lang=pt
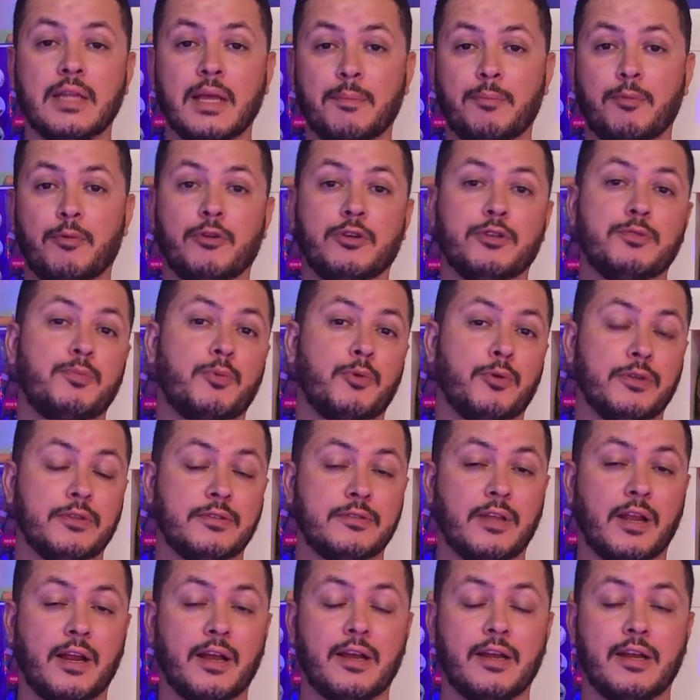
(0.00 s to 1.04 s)
depois para o
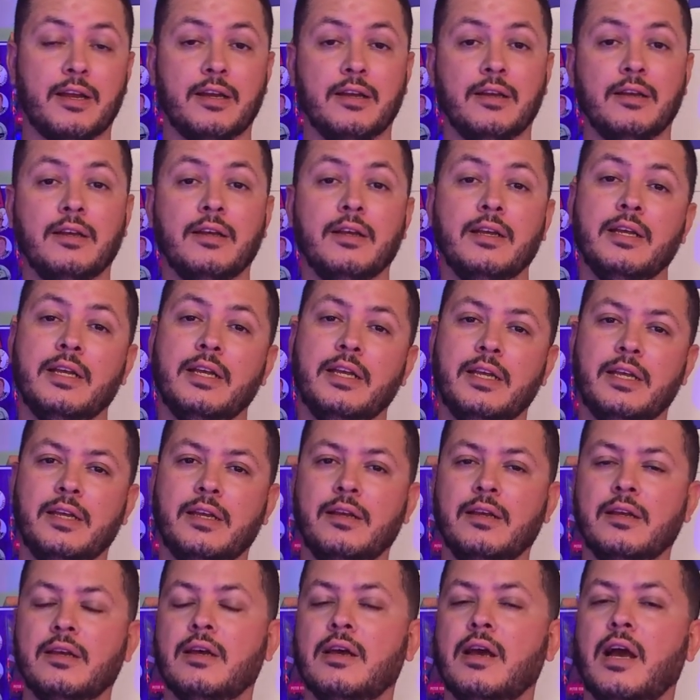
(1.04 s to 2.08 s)
Instagram
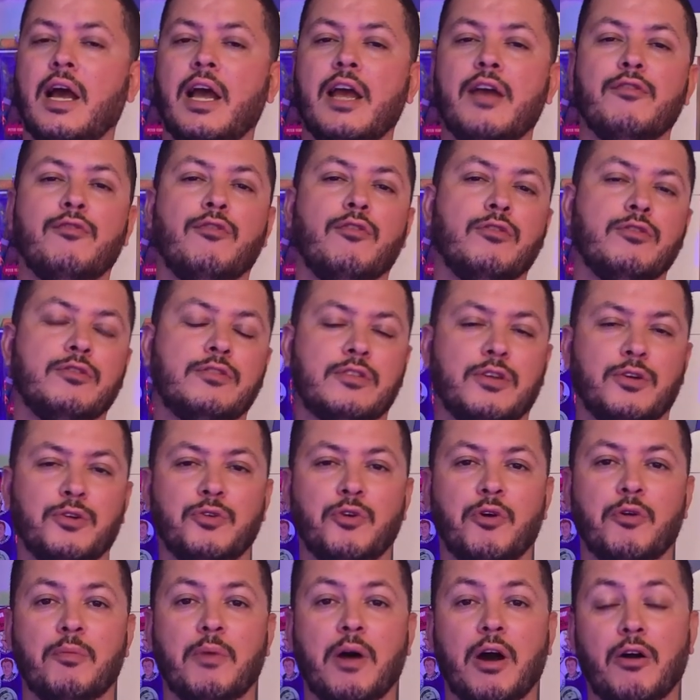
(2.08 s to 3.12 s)
e a evolução
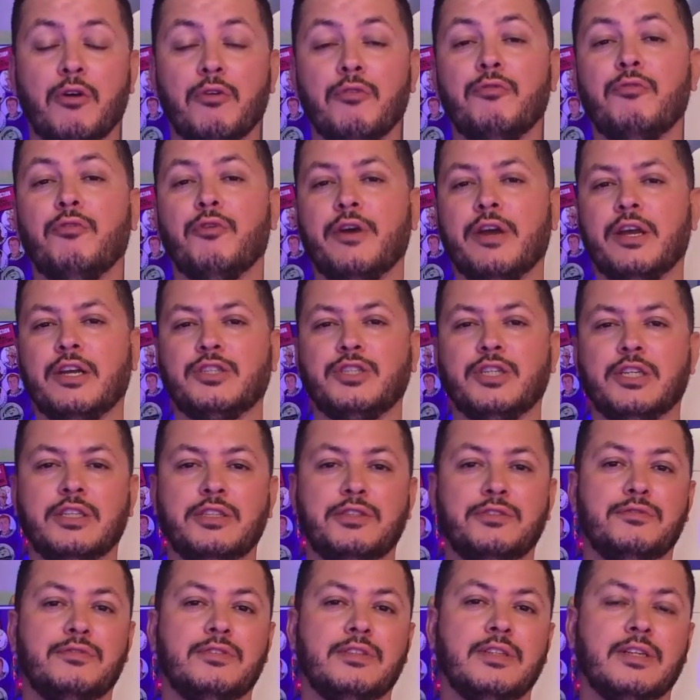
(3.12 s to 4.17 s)
normal foi a
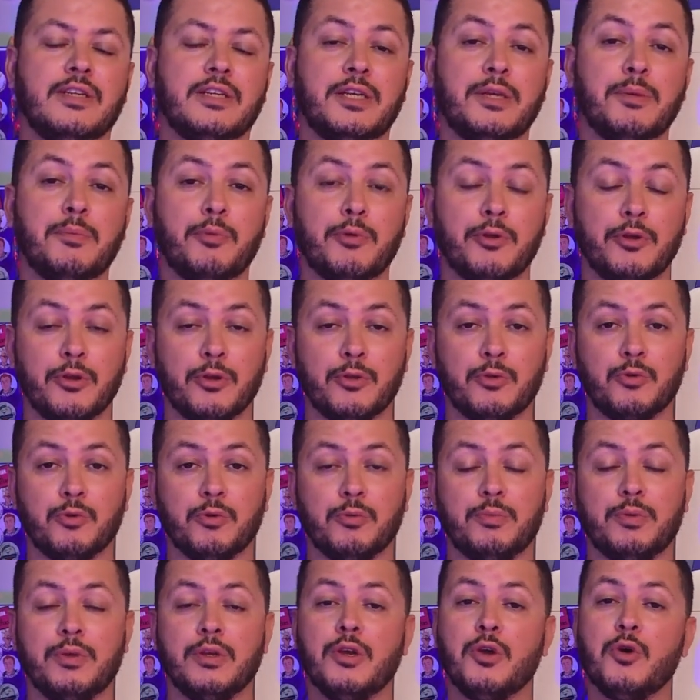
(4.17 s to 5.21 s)
gente vir aqui para o
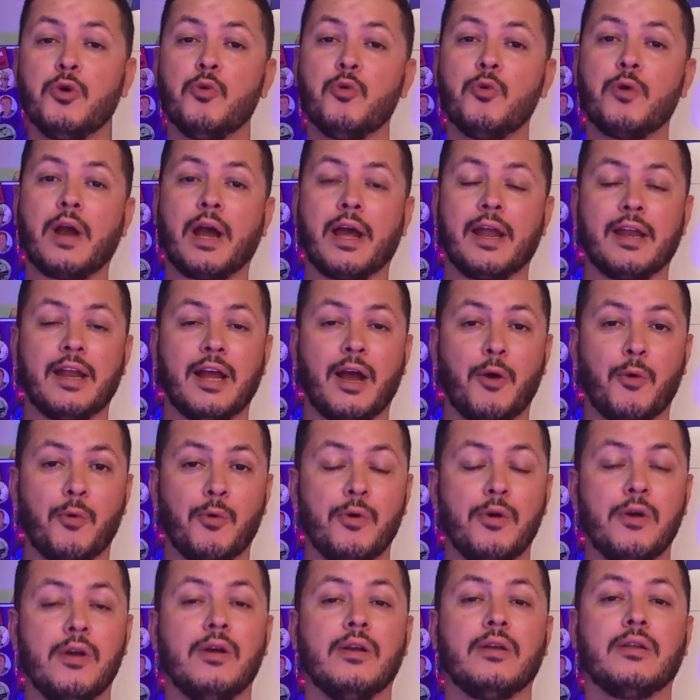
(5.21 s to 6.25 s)
YouTube. O canal
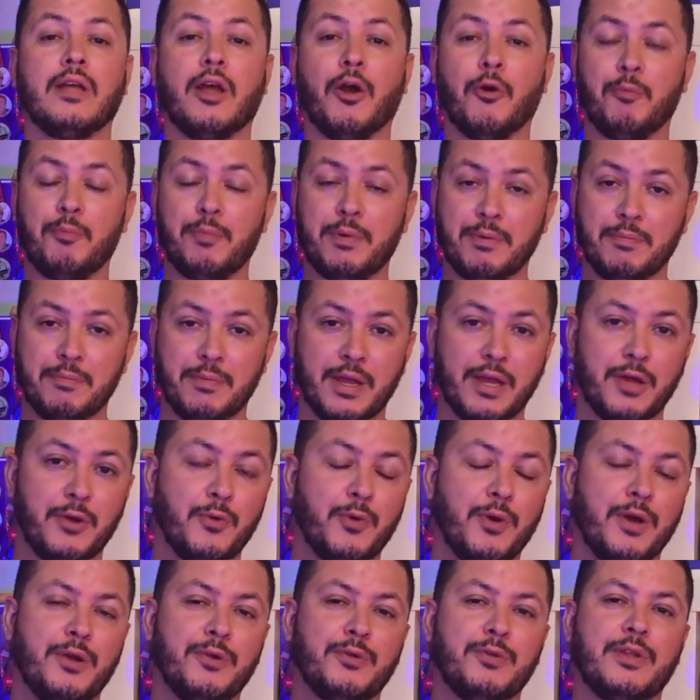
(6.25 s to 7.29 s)
é o
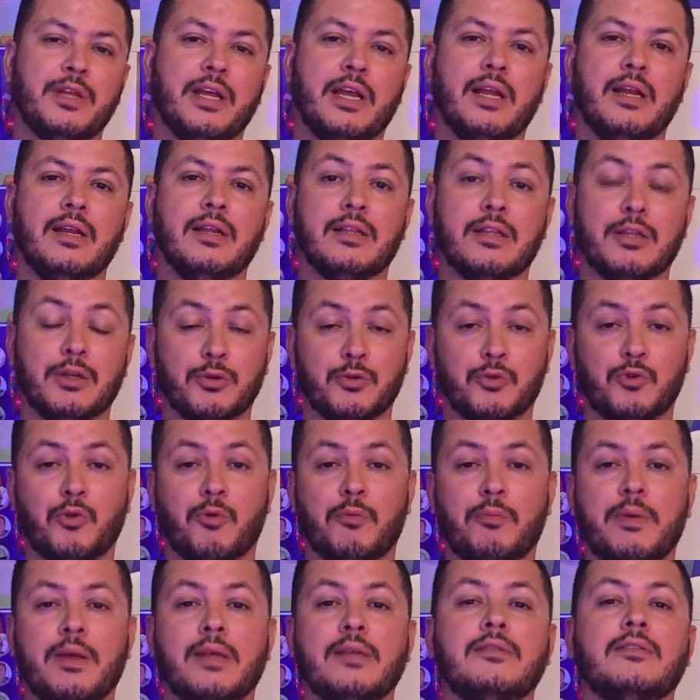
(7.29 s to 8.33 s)
primeiro ano dele, então eu
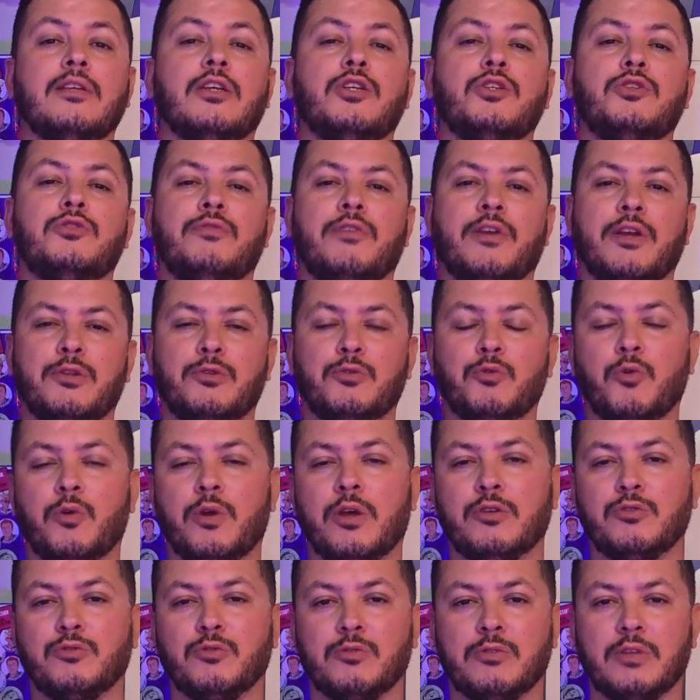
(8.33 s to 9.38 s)
estou bem satisfeito com o
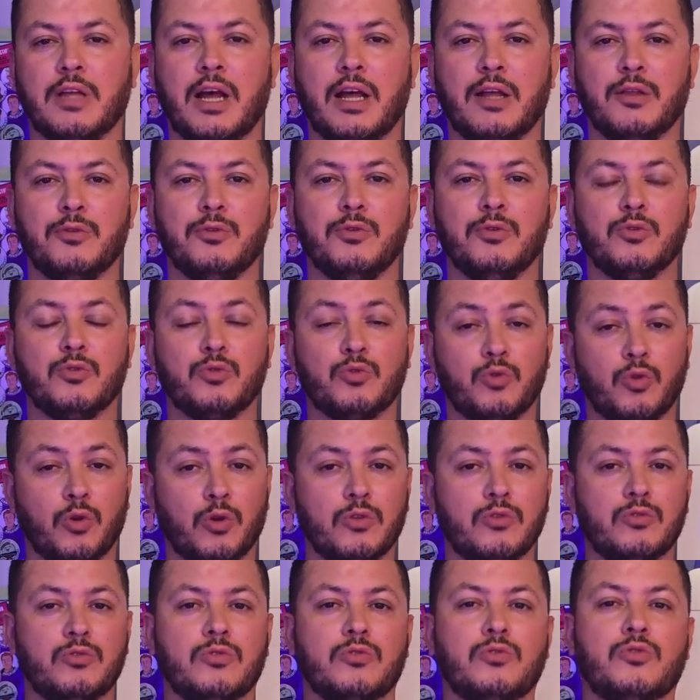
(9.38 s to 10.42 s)
resultado
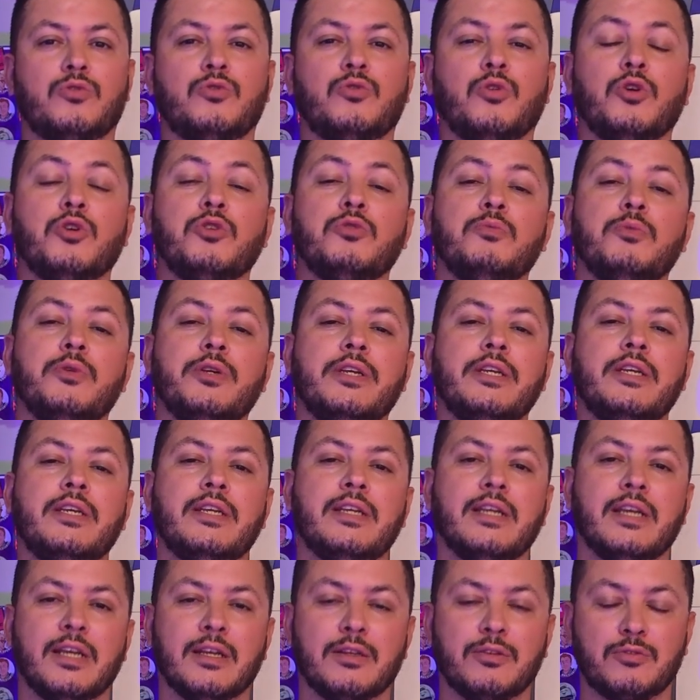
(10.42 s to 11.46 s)
todos os
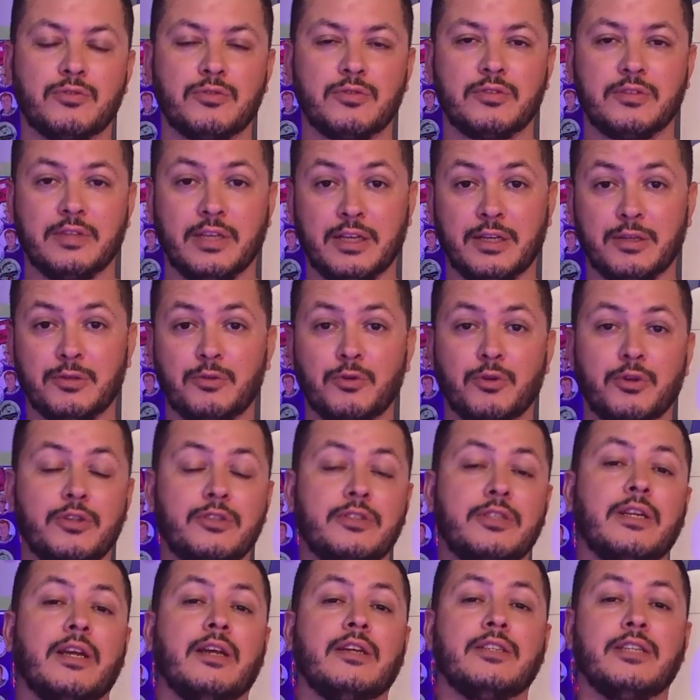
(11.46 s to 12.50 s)
2.500
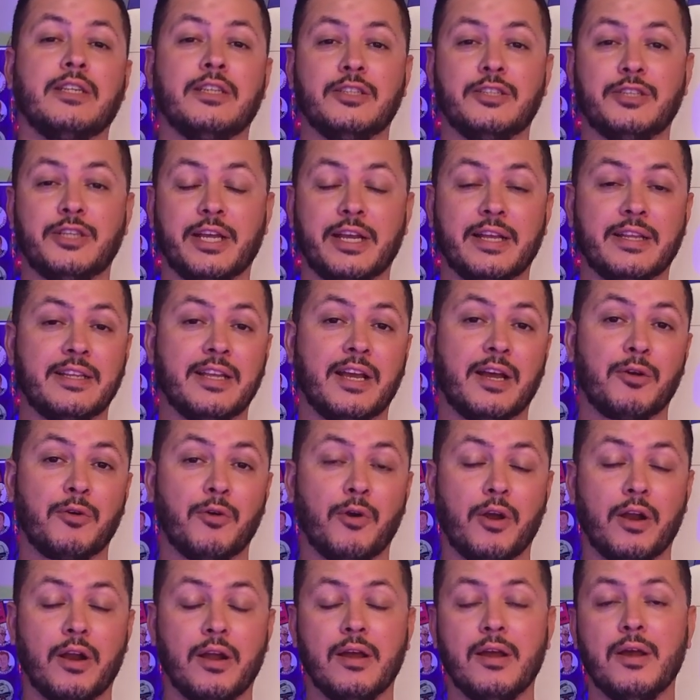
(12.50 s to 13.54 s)
seguidores que a gente tem até
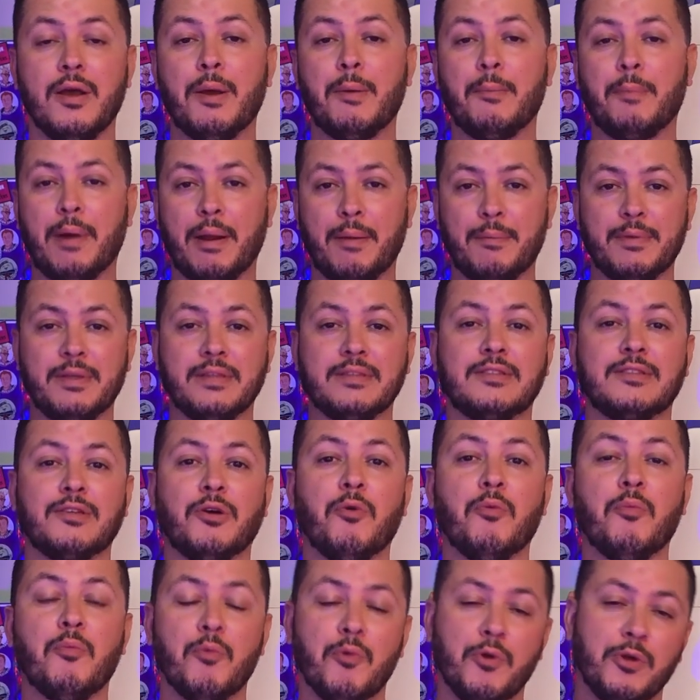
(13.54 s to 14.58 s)
agora, para mim
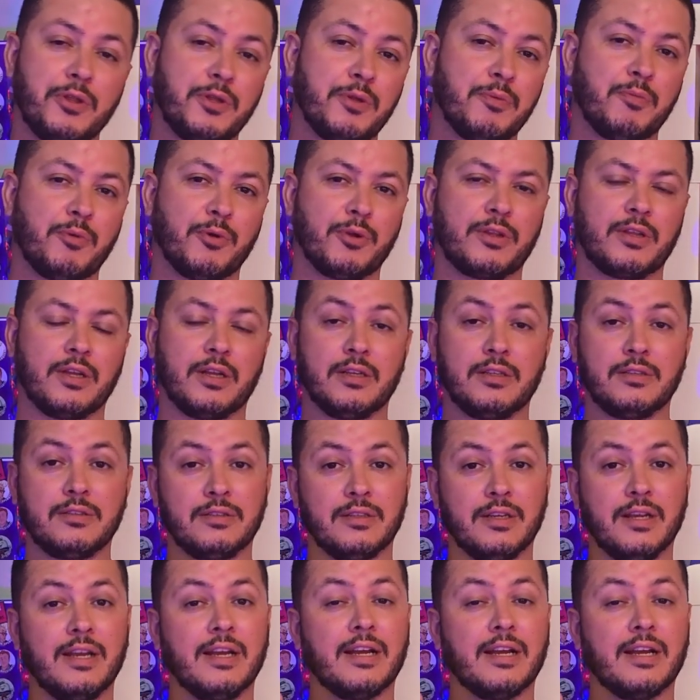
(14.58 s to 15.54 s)
são muito importantes.